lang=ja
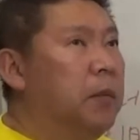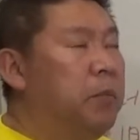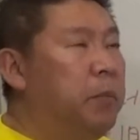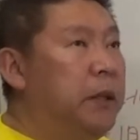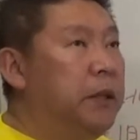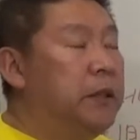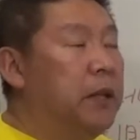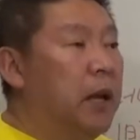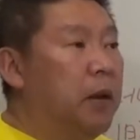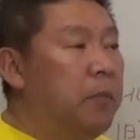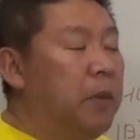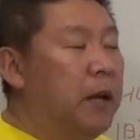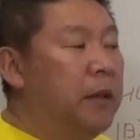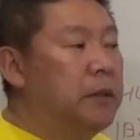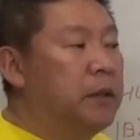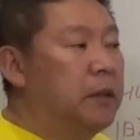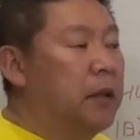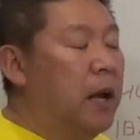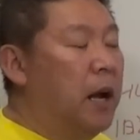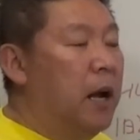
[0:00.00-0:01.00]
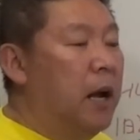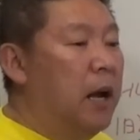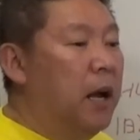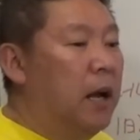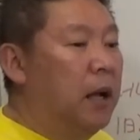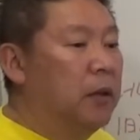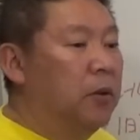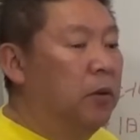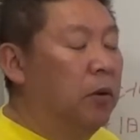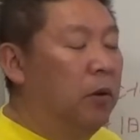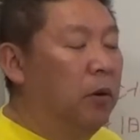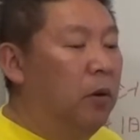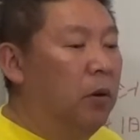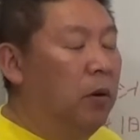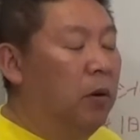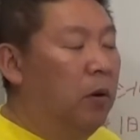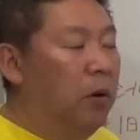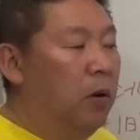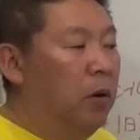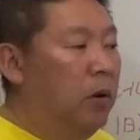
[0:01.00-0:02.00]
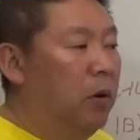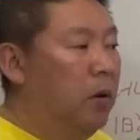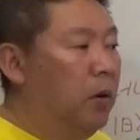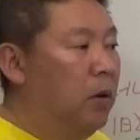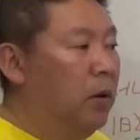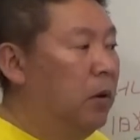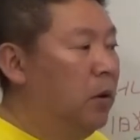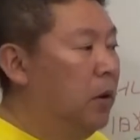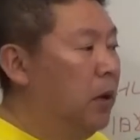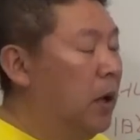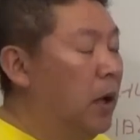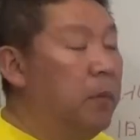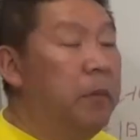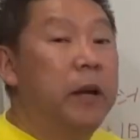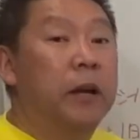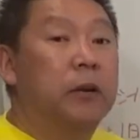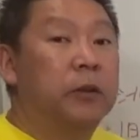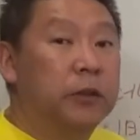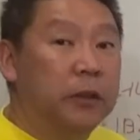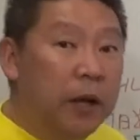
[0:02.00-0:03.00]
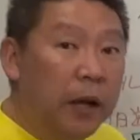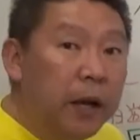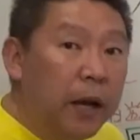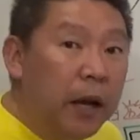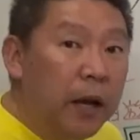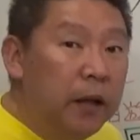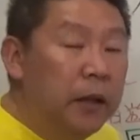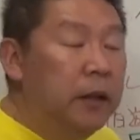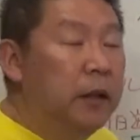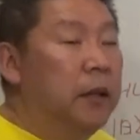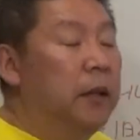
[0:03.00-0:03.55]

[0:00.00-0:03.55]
ビザ、マスター、あと、アメックスかな。